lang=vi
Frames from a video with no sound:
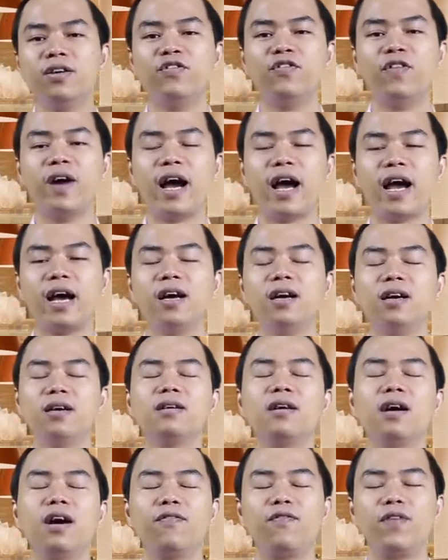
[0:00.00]
và
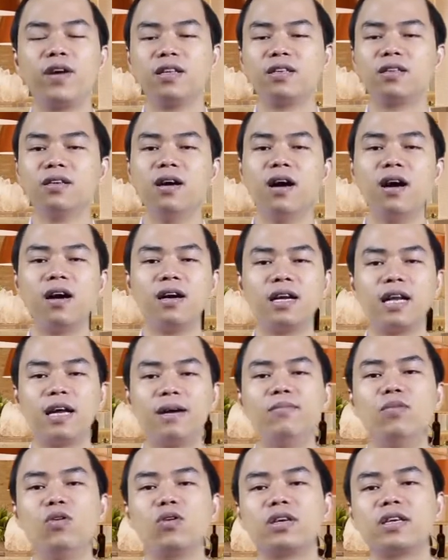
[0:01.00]
uh, phần thưởng
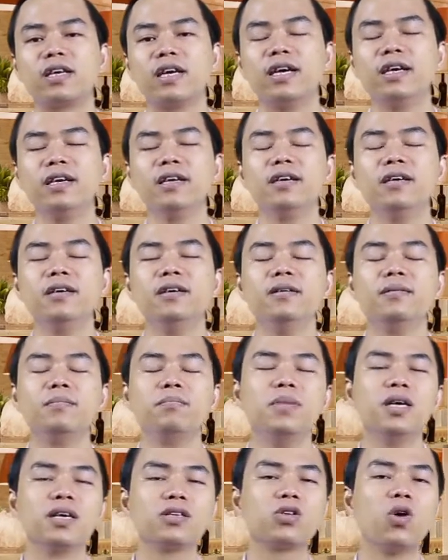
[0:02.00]
là một cái
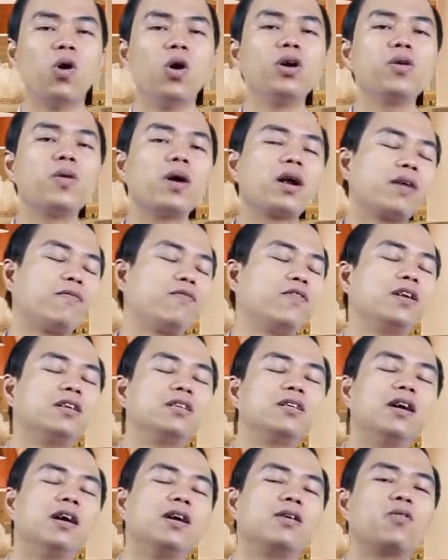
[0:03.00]
bữa tối hoặc là phần
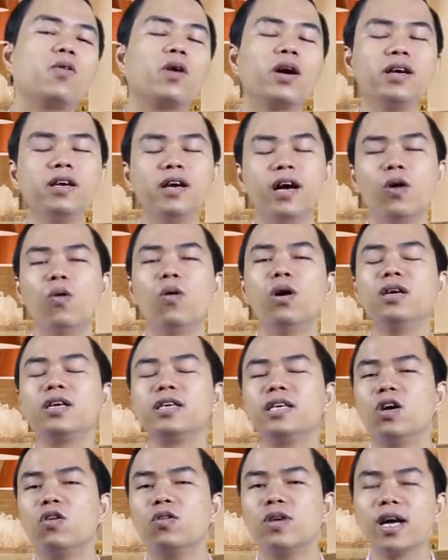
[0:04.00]
thưởng của cái người uống được
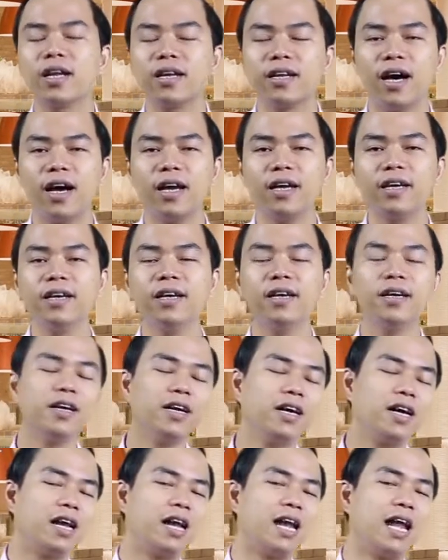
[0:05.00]
nhiều nhất đấy
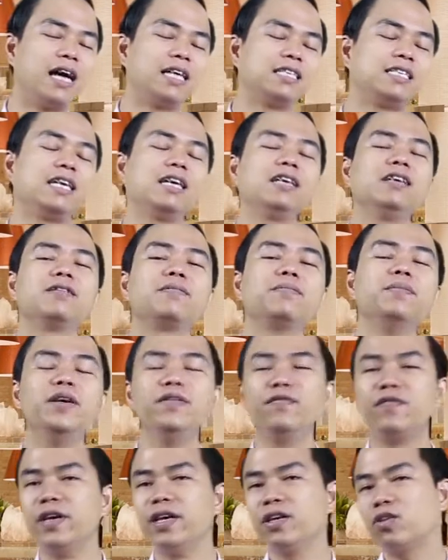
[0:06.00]
là sẽ được
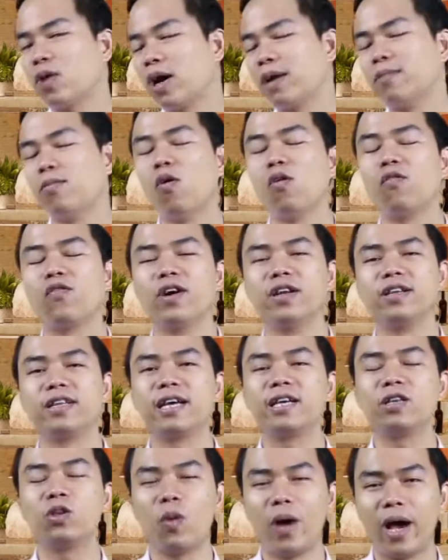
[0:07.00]
miễn phí toàn bộ phần
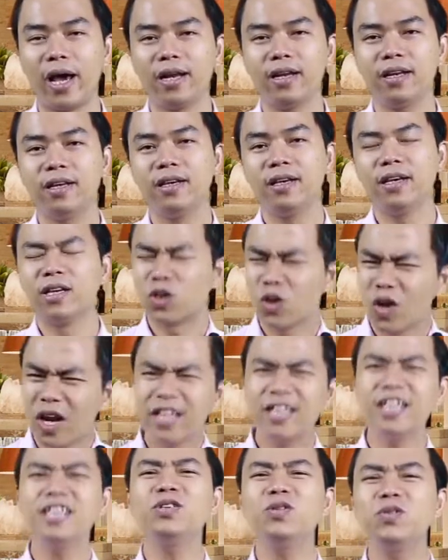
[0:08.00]
thanh toán tôi
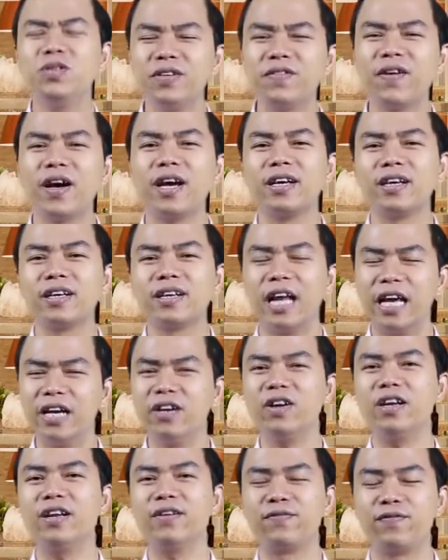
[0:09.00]
lấy thí dụ như vậy đấy
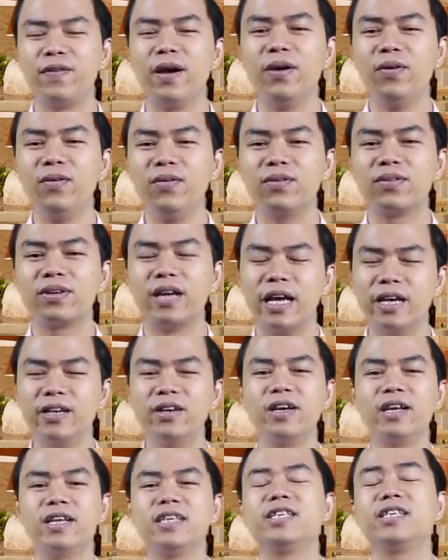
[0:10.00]
gọi là phễu đấy
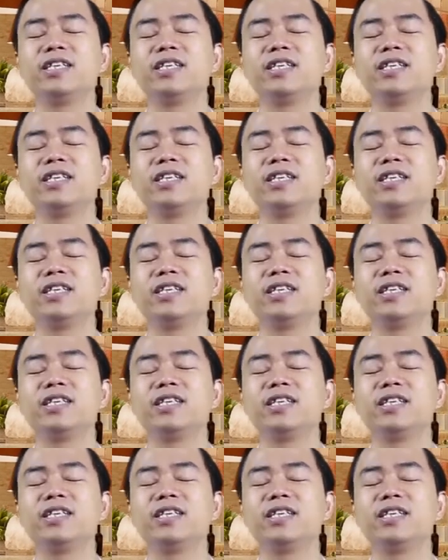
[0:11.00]
gọi là